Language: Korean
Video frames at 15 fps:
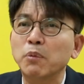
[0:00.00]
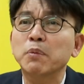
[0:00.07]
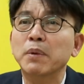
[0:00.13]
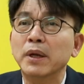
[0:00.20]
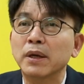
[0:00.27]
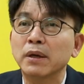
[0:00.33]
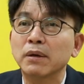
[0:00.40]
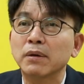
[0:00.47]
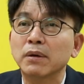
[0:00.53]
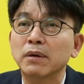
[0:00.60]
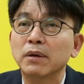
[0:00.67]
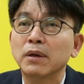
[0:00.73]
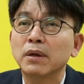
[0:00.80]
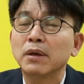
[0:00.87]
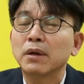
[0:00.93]
너무 많아요.
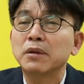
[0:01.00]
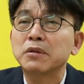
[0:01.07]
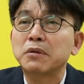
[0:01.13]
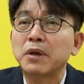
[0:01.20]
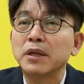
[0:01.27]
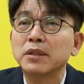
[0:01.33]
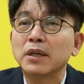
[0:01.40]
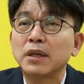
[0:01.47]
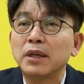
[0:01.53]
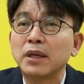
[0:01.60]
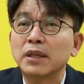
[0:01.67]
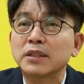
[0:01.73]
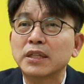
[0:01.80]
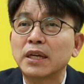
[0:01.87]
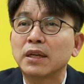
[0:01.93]
그래서 굉장히
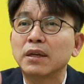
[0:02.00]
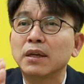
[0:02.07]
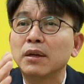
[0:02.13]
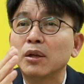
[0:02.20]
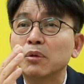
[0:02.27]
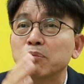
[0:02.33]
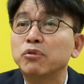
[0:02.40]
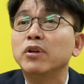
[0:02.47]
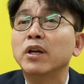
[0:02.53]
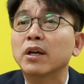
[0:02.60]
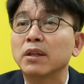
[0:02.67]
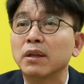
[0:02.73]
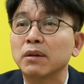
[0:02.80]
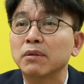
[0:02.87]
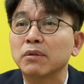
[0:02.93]
이게 잘
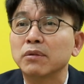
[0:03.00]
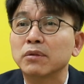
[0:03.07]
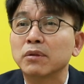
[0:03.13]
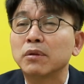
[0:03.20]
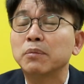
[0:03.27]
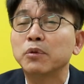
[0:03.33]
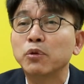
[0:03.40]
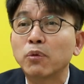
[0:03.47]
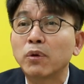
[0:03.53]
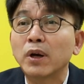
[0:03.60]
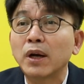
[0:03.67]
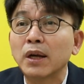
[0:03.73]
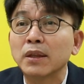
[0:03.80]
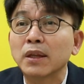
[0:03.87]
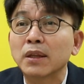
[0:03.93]
분해가 되는 거죠. 그러면
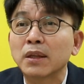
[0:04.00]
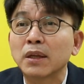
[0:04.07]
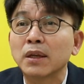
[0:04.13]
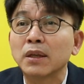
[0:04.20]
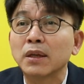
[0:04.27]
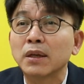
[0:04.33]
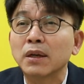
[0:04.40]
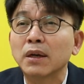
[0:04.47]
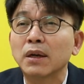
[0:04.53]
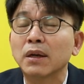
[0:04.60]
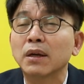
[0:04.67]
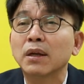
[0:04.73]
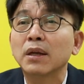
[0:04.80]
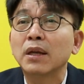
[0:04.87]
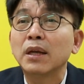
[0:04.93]
효과가 안 나타나니까
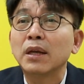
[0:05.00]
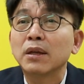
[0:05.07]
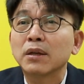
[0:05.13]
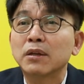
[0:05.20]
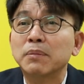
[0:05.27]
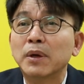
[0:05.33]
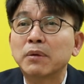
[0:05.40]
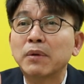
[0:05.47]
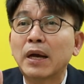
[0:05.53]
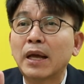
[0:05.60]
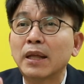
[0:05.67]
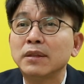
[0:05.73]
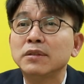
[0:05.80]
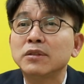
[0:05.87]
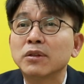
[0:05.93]
그만큼
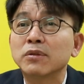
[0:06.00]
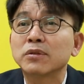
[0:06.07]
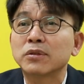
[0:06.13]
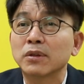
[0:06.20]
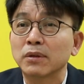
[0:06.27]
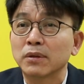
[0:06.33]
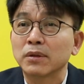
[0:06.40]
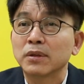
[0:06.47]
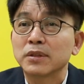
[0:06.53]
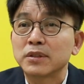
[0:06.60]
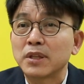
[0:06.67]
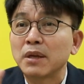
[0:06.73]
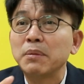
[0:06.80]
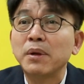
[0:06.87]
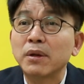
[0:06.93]
안정성,
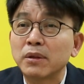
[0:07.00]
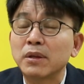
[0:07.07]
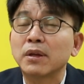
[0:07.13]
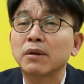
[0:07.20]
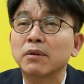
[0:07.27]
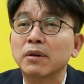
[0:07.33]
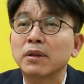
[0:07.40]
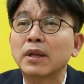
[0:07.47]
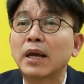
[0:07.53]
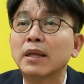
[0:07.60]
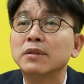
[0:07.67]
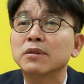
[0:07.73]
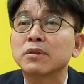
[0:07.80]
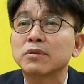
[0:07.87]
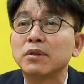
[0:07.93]
스테빌리티라고 그러는데
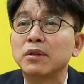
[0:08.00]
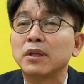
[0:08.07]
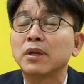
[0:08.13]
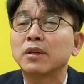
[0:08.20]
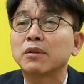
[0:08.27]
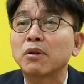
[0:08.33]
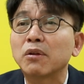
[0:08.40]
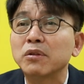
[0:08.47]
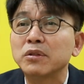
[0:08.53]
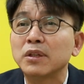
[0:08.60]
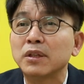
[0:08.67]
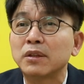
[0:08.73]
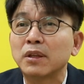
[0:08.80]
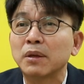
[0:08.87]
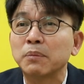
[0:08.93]
안정성이
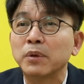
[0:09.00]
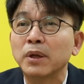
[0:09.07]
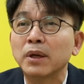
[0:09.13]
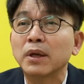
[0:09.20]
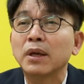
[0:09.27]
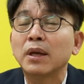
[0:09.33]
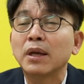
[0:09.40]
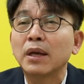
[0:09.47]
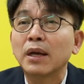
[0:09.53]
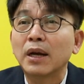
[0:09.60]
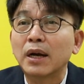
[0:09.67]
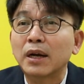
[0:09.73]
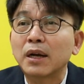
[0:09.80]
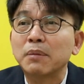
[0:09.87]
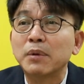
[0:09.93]
떨어지기 때문에
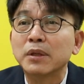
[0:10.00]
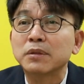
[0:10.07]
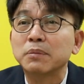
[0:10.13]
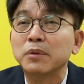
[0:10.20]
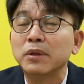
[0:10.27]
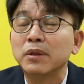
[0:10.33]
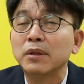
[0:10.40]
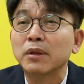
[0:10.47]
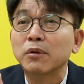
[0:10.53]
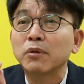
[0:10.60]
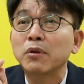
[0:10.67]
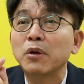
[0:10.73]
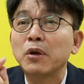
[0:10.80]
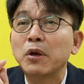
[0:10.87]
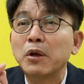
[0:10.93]
아까 말씀드린
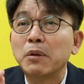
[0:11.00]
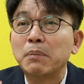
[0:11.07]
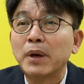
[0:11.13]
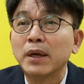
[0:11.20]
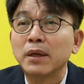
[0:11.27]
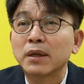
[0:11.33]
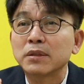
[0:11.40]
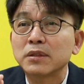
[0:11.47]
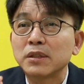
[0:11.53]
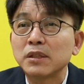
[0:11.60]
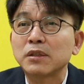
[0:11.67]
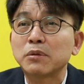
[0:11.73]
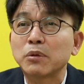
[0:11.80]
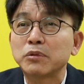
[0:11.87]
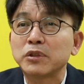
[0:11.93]
대로 마이너스
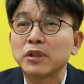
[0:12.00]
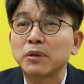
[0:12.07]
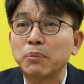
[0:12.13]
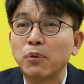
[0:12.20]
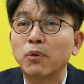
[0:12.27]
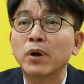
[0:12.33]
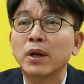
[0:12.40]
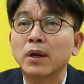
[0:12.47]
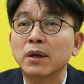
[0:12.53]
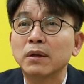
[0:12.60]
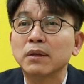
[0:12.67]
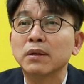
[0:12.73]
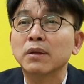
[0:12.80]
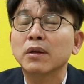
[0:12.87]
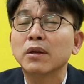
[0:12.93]
70도씨에
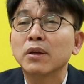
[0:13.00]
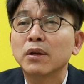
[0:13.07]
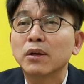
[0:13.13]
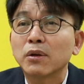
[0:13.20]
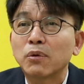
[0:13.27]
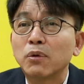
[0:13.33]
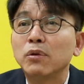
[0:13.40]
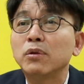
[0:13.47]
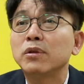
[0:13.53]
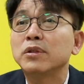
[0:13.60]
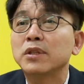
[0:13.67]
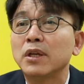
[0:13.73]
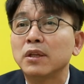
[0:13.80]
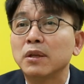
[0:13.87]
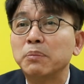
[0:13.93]
보관하는 콜드
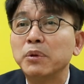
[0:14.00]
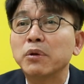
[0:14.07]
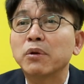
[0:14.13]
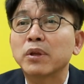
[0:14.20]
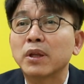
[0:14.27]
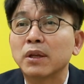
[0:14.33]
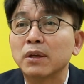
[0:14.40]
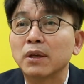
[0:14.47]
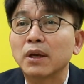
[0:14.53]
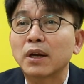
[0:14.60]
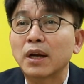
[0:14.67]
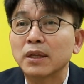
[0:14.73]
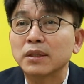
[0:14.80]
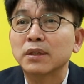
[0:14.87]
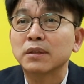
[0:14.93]
체인이 필요하다는 게
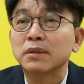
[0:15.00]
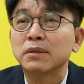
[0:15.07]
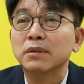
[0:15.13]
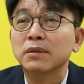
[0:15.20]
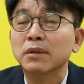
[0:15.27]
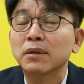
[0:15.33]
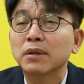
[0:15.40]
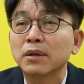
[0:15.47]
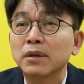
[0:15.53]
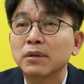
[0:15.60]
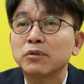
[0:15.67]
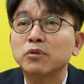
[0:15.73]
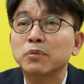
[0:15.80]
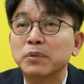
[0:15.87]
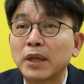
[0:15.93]
가장 큰
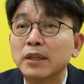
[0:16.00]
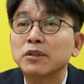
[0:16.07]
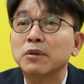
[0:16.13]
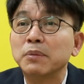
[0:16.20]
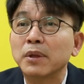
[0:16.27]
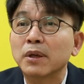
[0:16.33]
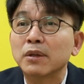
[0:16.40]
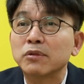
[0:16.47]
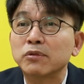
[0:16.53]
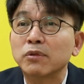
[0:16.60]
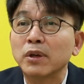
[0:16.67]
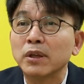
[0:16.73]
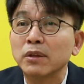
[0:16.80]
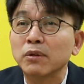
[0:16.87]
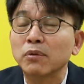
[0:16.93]
좀 단점이다 할
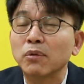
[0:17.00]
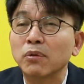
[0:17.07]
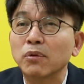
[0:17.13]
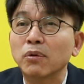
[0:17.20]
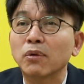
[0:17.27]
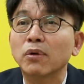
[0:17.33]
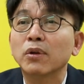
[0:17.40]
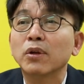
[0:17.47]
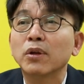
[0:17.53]
수가 있는 거고.